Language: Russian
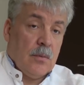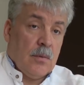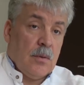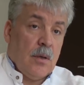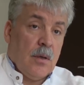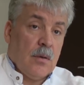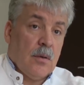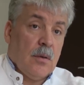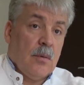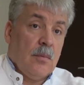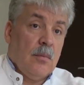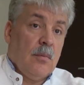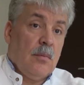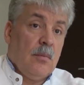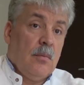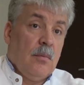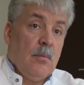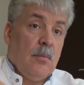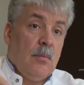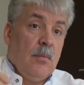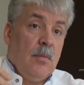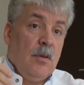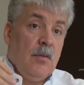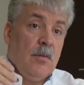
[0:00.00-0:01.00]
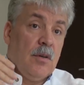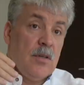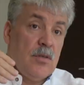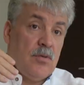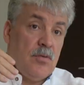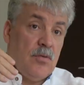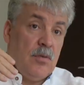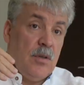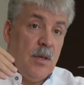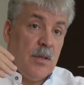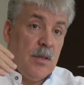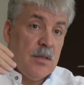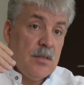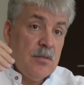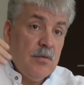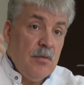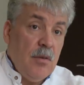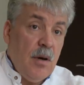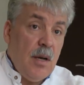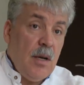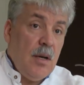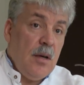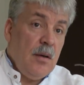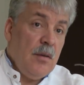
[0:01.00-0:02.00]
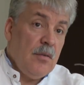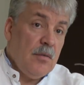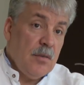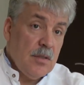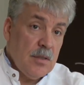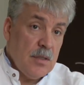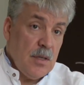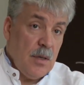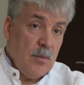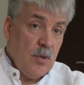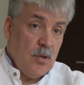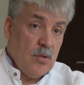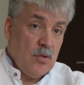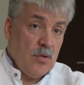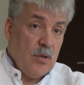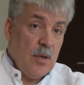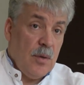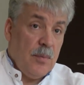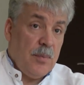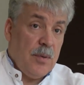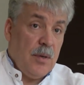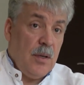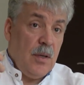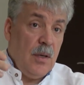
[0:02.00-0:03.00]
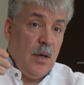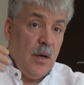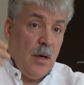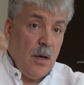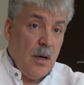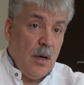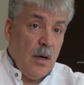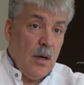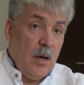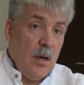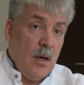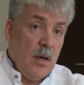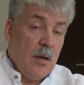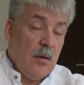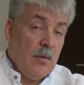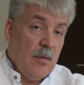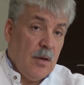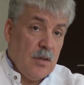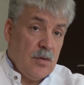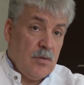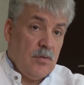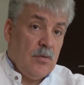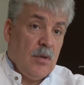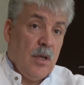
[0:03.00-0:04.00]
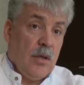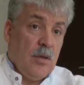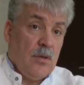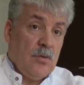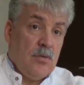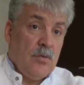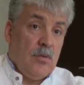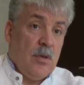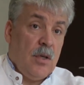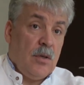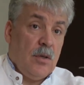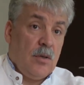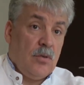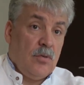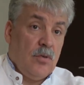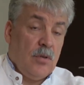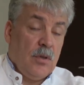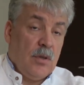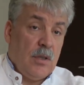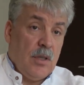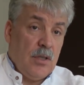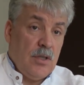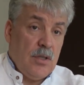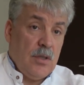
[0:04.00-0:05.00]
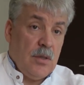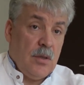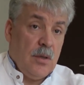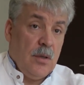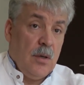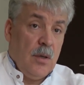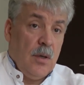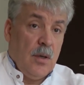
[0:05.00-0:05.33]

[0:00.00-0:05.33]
Когда мы вас сюда не звали, вы сами сюда приехали, вас туда сюда никто не тащил.